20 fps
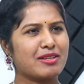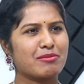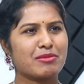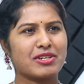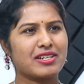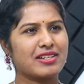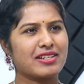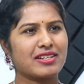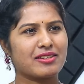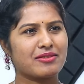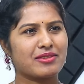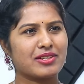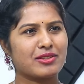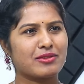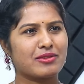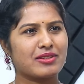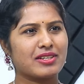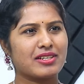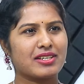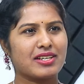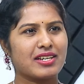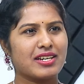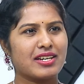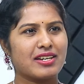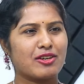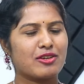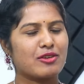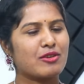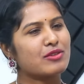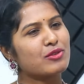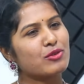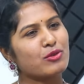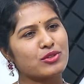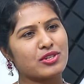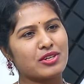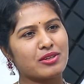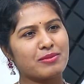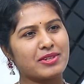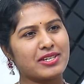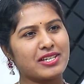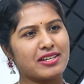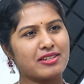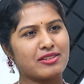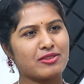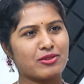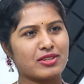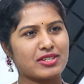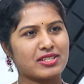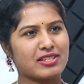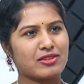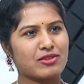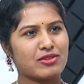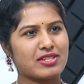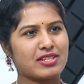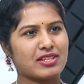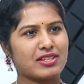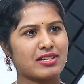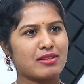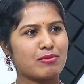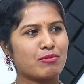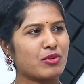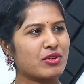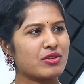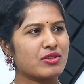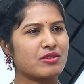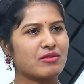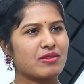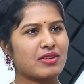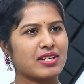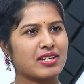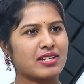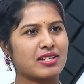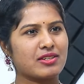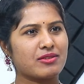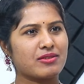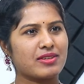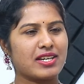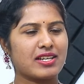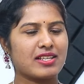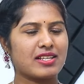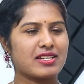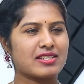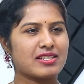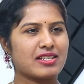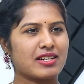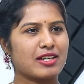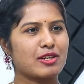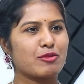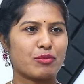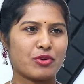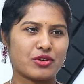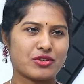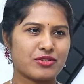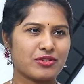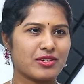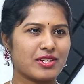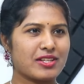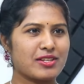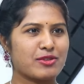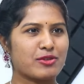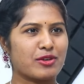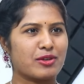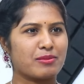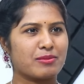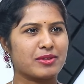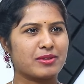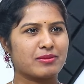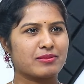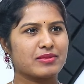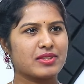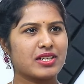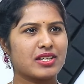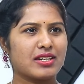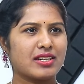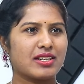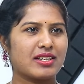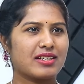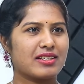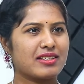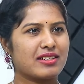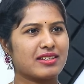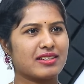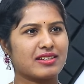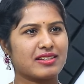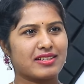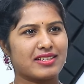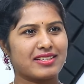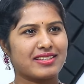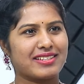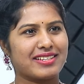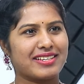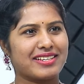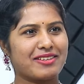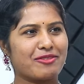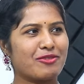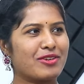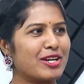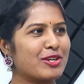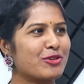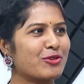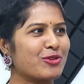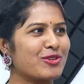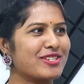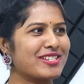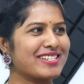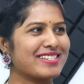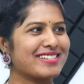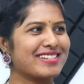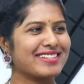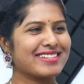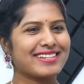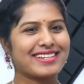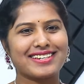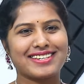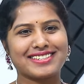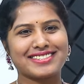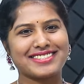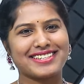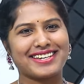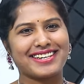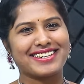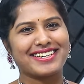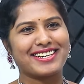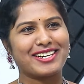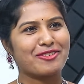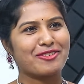ఏం హర్ట్ అవ్వను సోషల్ మీడియాలో ఒక్కసారి వచ్చాక పాజిటివ్ ఆర్ నెగిటివ్ ఏదైనా సరే కానీ పాజిటివ్ నే తీసుకోవాలి మనం కరెక్ట్ ఇంకా అదే వాళ్ళు రోల్ చేసినందుకే నాకు చాలా